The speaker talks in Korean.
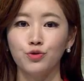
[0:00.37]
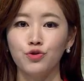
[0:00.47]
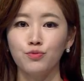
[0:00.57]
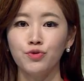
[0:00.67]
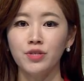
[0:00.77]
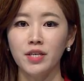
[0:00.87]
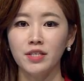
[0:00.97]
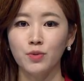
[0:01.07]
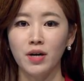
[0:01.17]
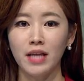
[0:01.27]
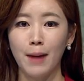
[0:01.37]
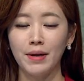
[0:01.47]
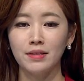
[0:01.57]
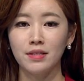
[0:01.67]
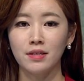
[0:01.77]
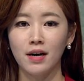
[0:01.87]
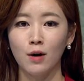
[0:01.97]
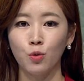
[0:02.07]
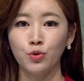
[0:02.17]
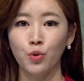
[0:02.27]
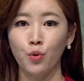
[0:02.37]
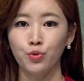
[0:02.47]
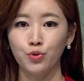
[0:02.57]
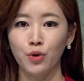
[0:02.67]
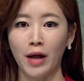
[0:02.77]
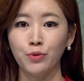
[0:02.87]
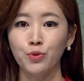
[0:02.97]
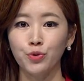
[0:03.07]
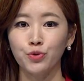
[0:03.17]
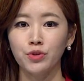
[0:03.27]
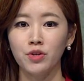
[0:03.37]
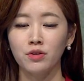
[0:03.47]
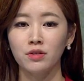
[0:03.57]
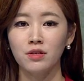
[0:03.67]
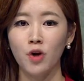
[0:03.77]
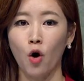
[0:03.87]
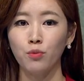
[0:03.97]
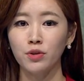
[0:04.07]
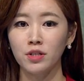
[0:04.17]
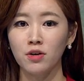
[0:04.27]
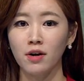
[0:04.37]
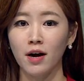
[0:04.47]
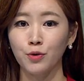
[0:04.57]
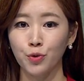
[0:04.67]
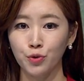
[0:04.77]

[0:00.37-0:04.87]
수능 문제지와 답안지가 오늘 오후 안동교육청 등 경북 지역 각